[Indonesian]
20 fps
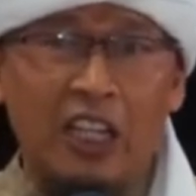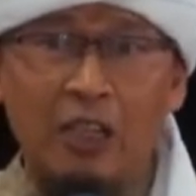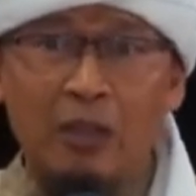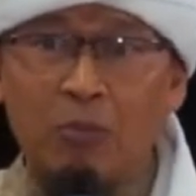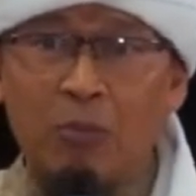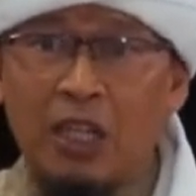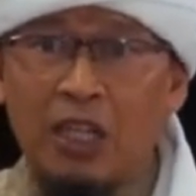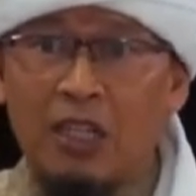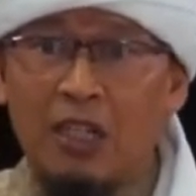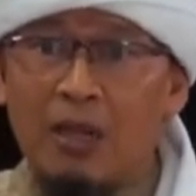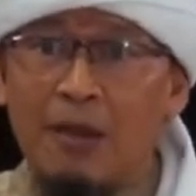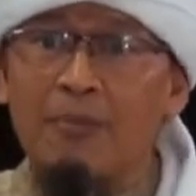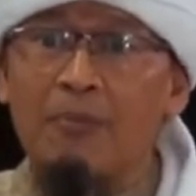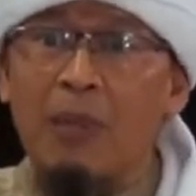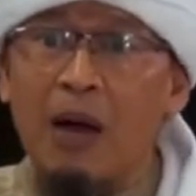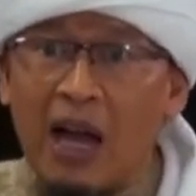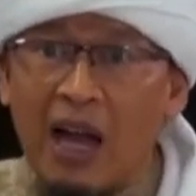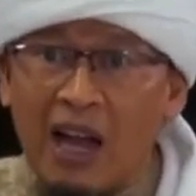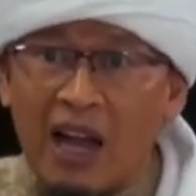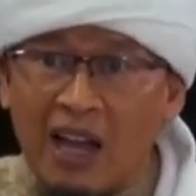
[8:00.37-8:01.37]
ingin
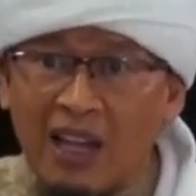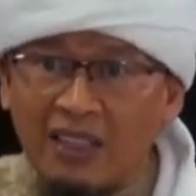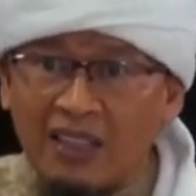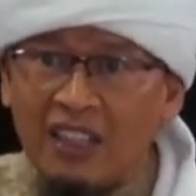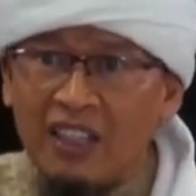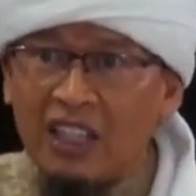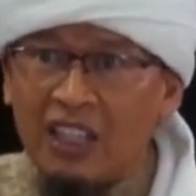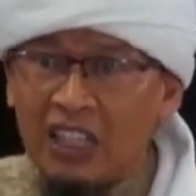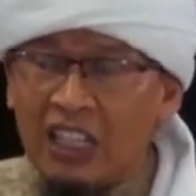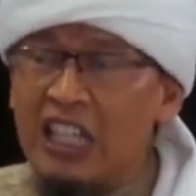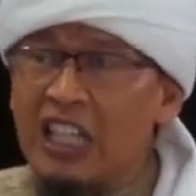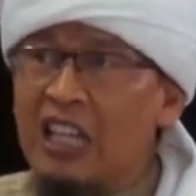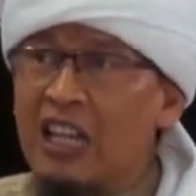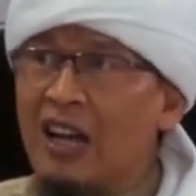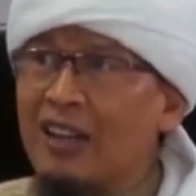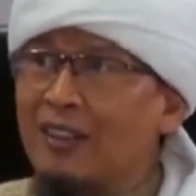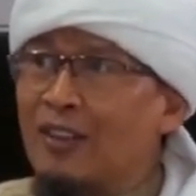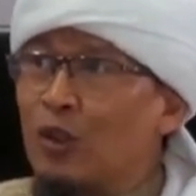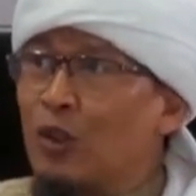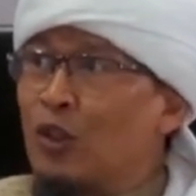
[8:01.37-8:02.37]
berdebat
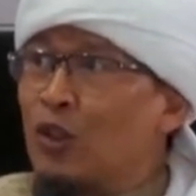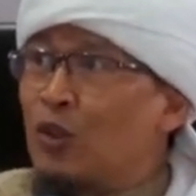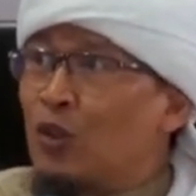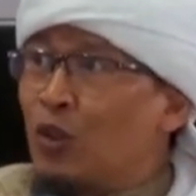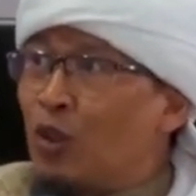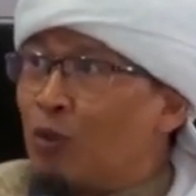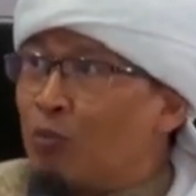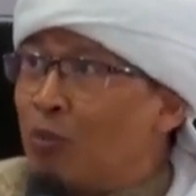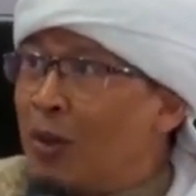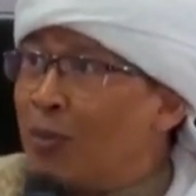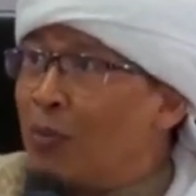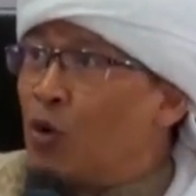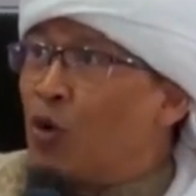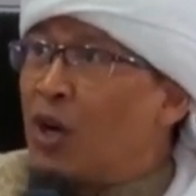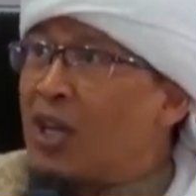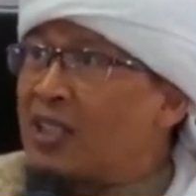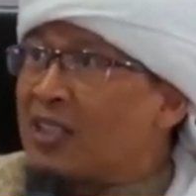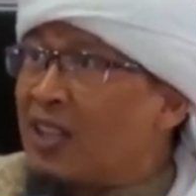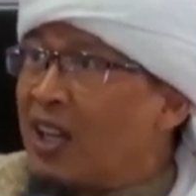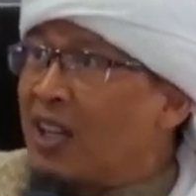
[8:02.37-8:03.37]
niat untuk
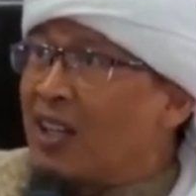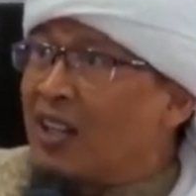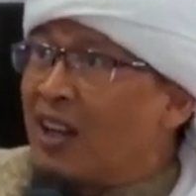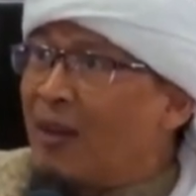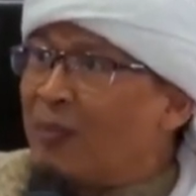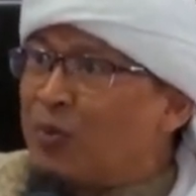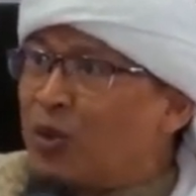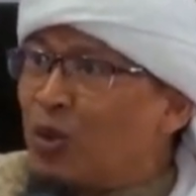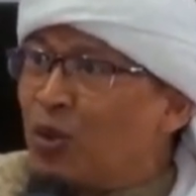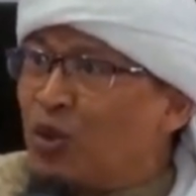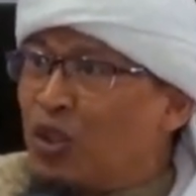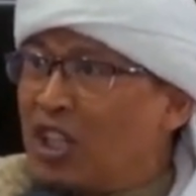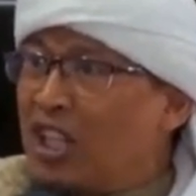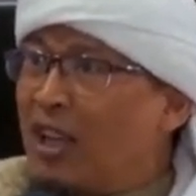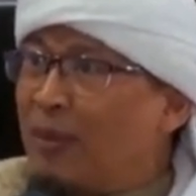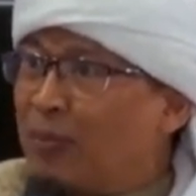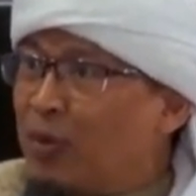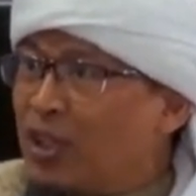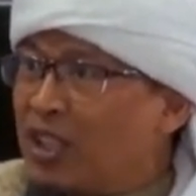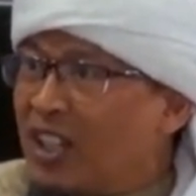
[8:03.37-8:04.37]
memuaskan nafsu
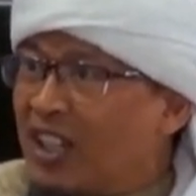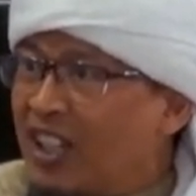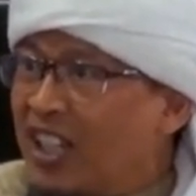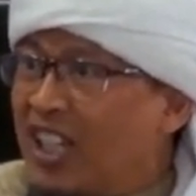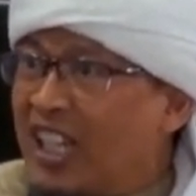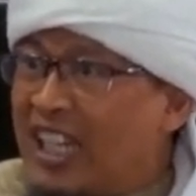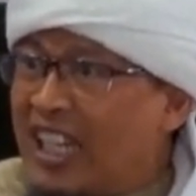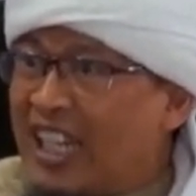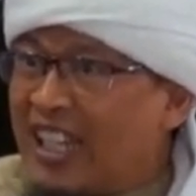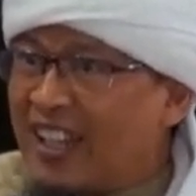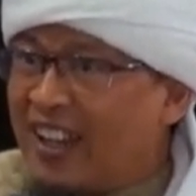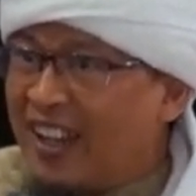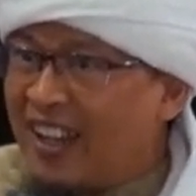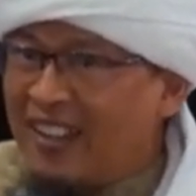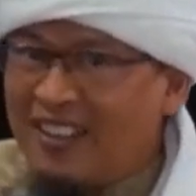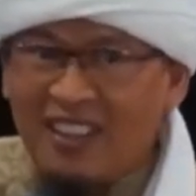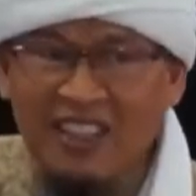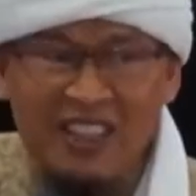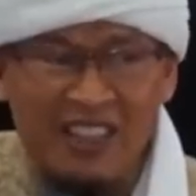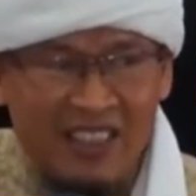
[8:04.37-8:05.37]
dia punya
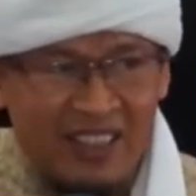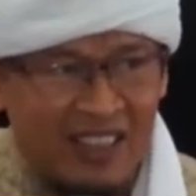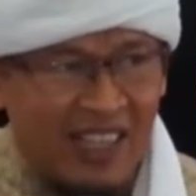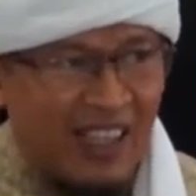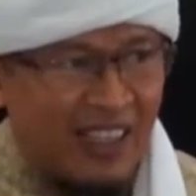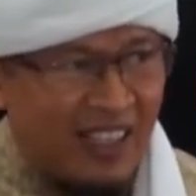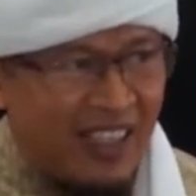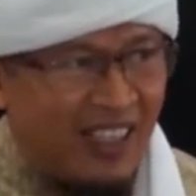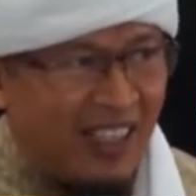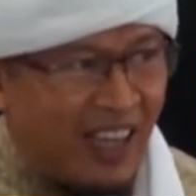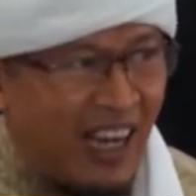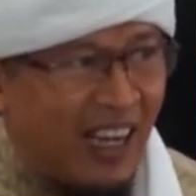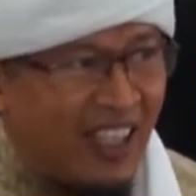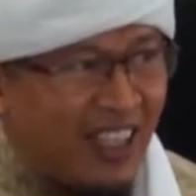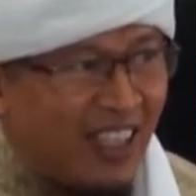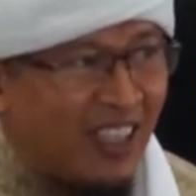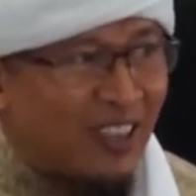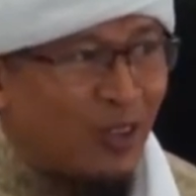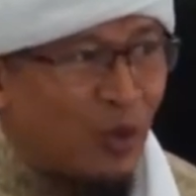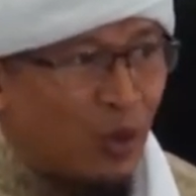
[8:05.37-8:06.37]
keinginan cari
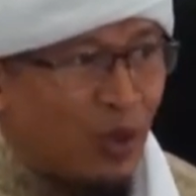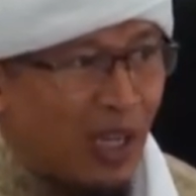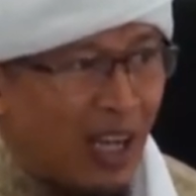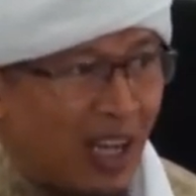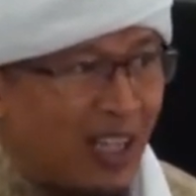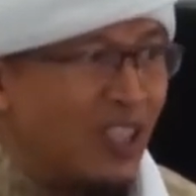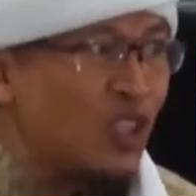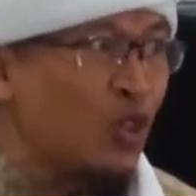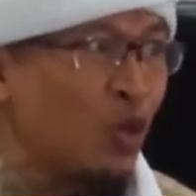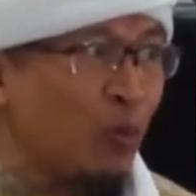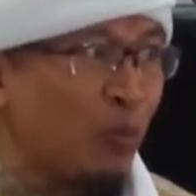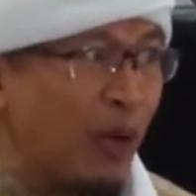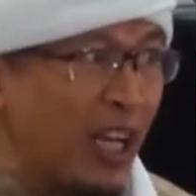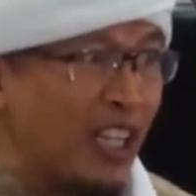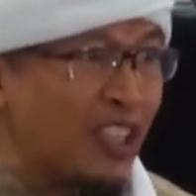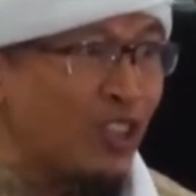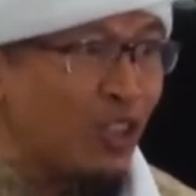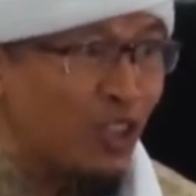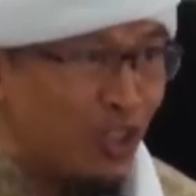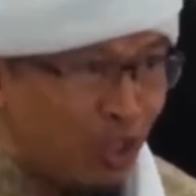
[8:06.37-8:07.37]
ayat Quran
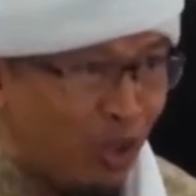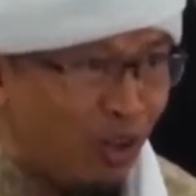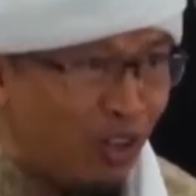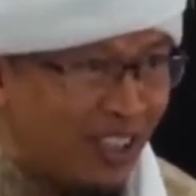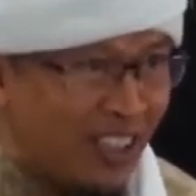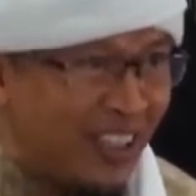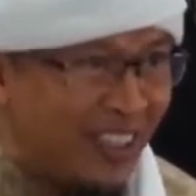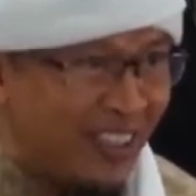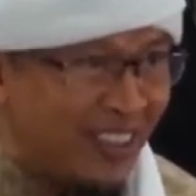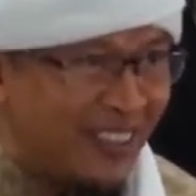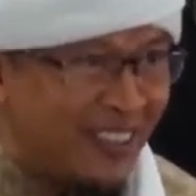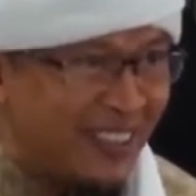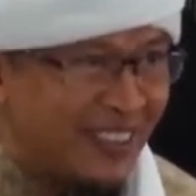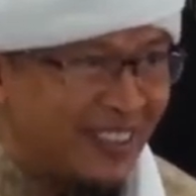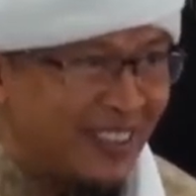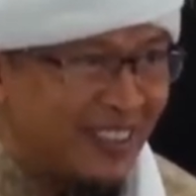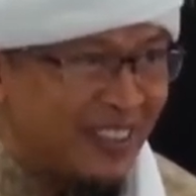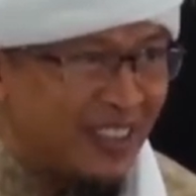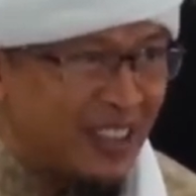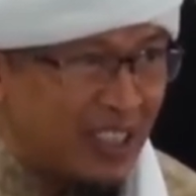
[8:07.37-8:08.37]
supaya cocok nih
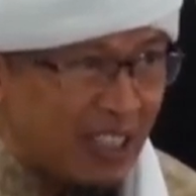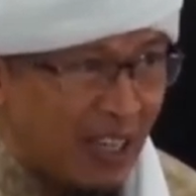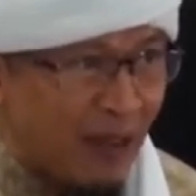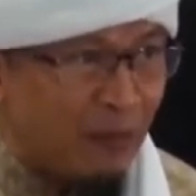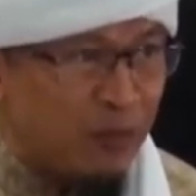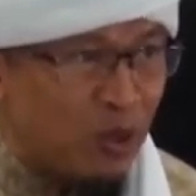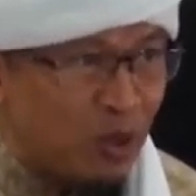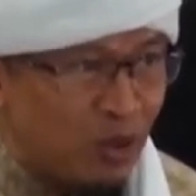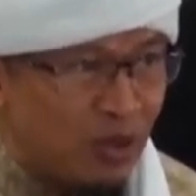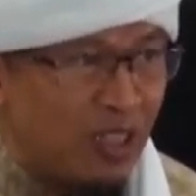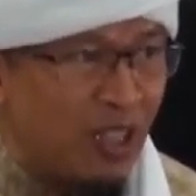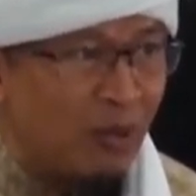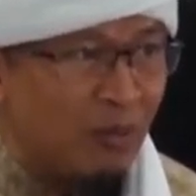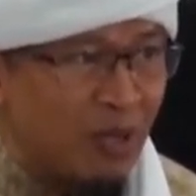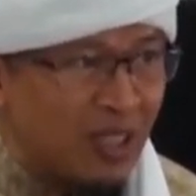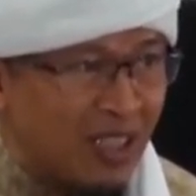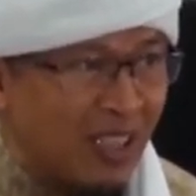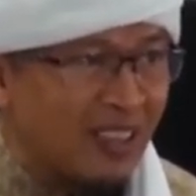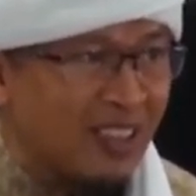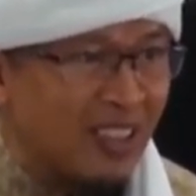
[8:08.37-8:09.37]
nafsunya
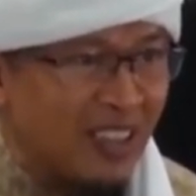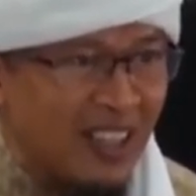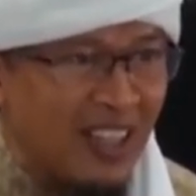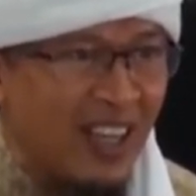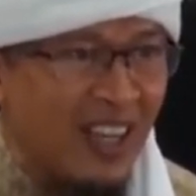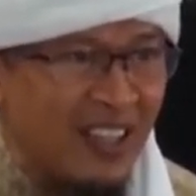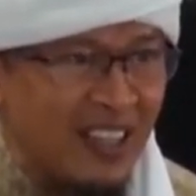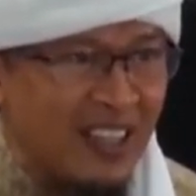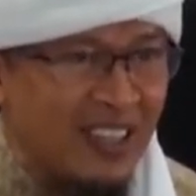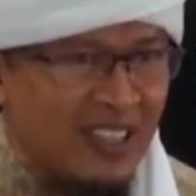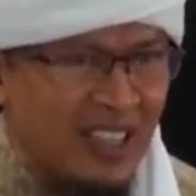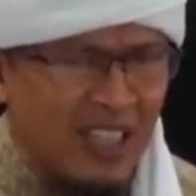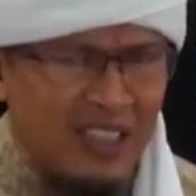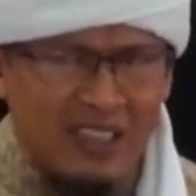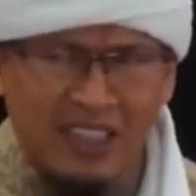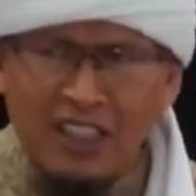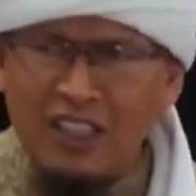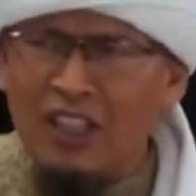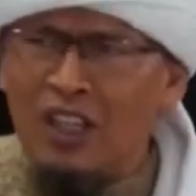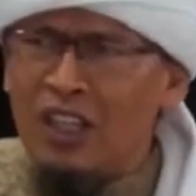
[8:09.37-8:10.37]
bisa
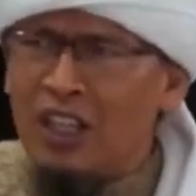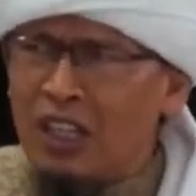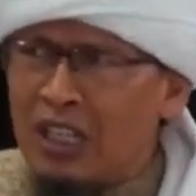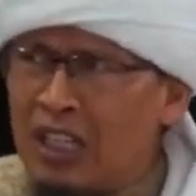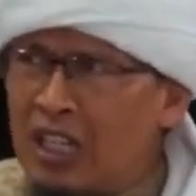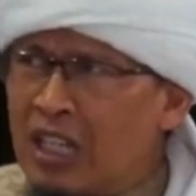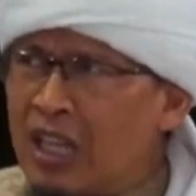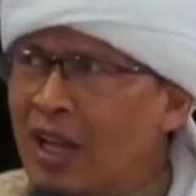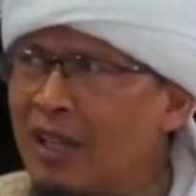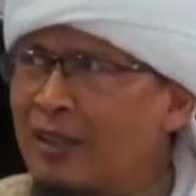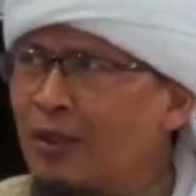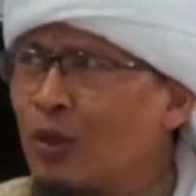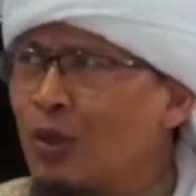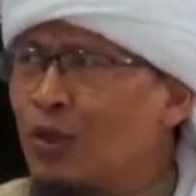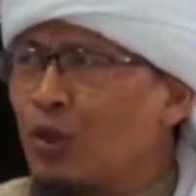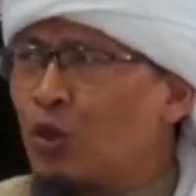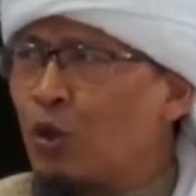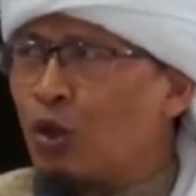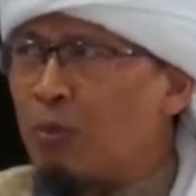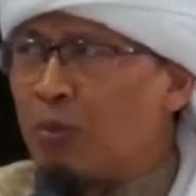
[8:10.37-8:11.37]
terrealisasi niat
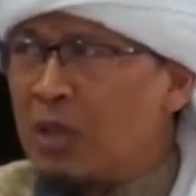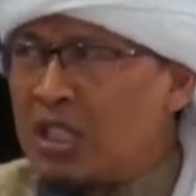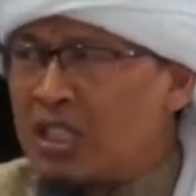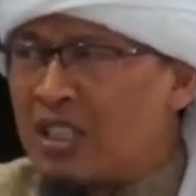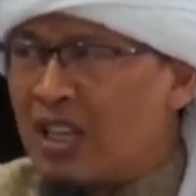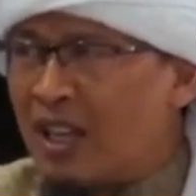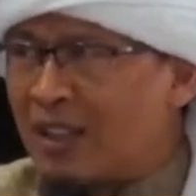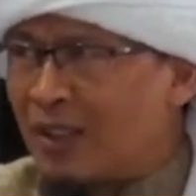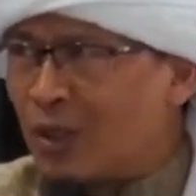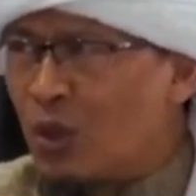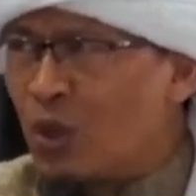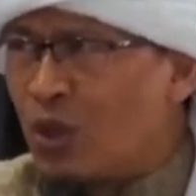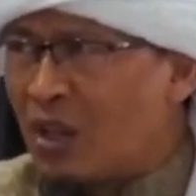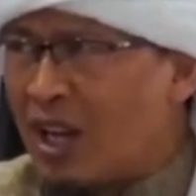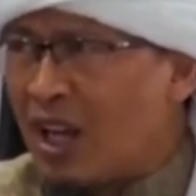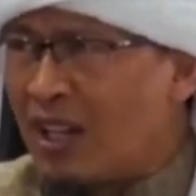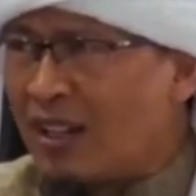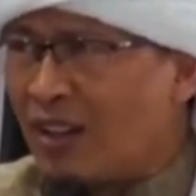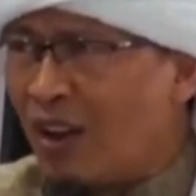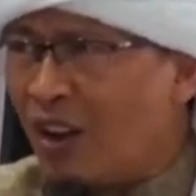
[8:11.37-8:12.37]
untuk
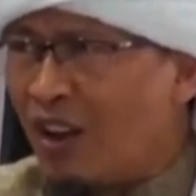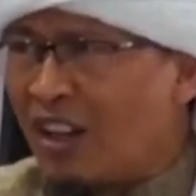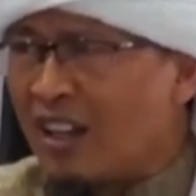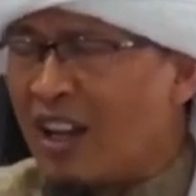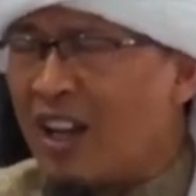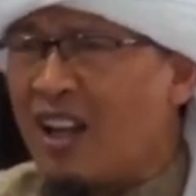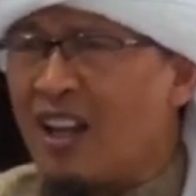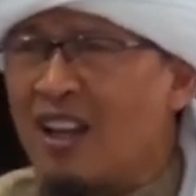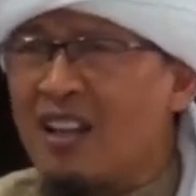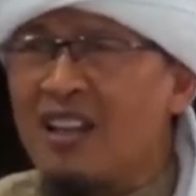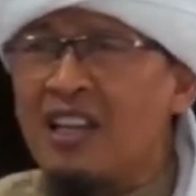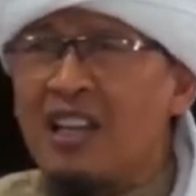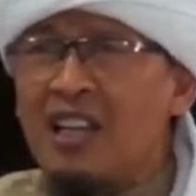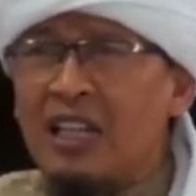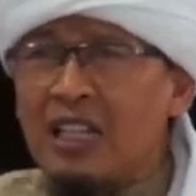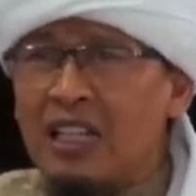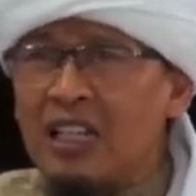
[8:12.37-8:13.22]
menjatuhkan orang